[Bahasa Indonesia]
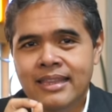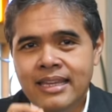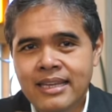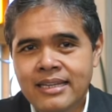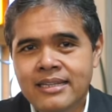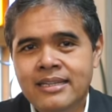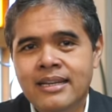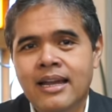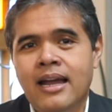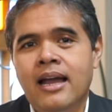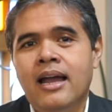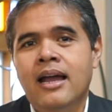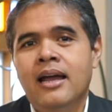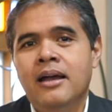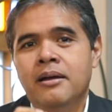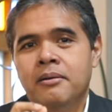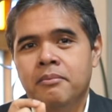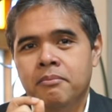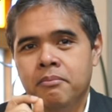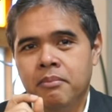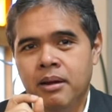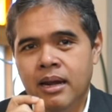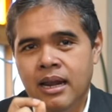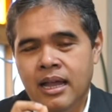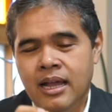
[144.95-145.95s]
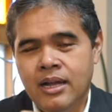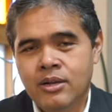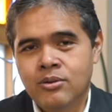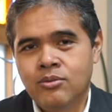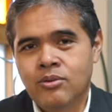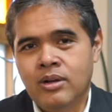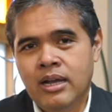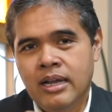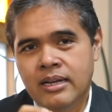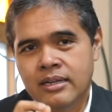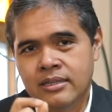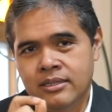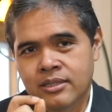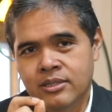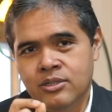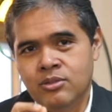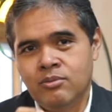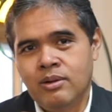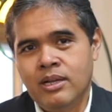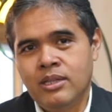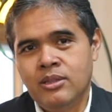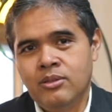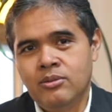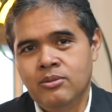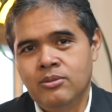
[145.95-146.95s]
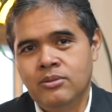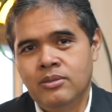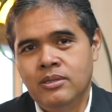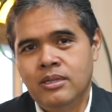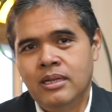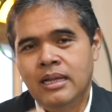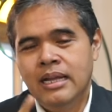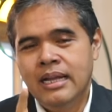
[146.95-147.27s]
tidak melakukan sesuatu.